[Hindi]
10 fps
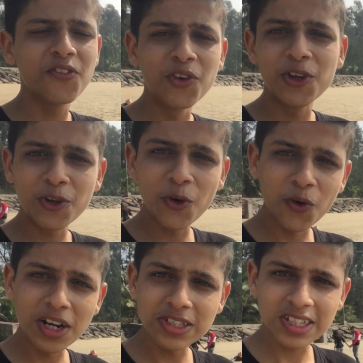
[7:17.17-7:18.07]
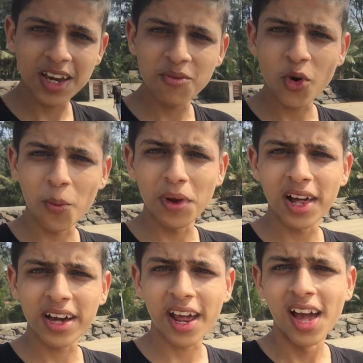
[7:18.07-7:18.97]
फुल टू वही सेम कॉपी
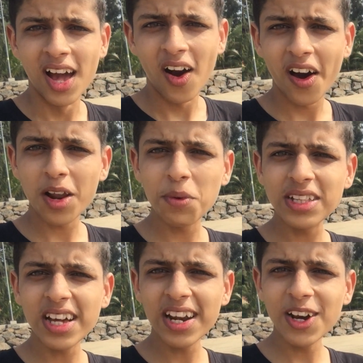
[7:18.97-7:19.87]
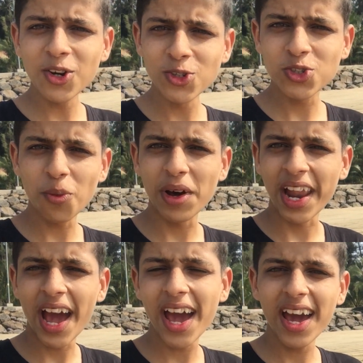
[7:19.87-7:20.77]
लग रहा है और अभी इधर है ना कुछ तो
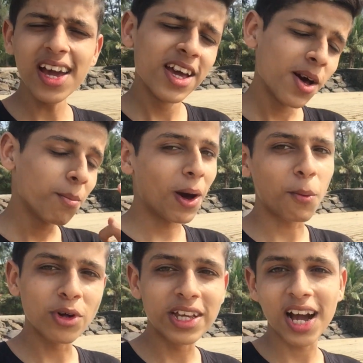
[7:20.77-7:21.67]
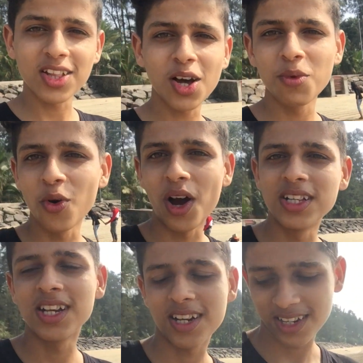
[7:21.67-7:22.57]
बनाया है मैं आपको दिखाता अभी
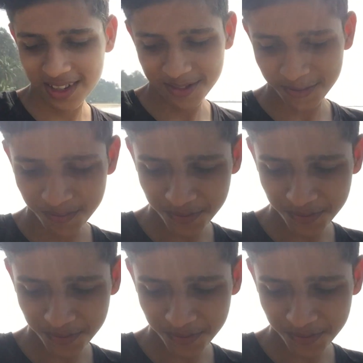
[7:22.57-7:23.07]
वहाँ जाके